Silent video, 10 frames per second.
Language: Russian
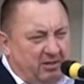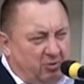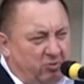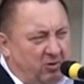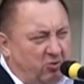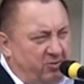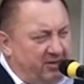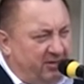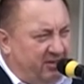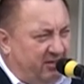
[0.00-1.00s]
на кубок
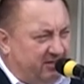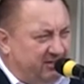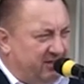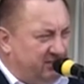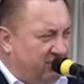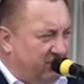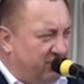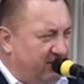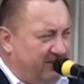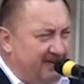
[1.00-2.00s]
губернатора Краснодарского
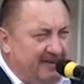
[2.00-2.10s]
края.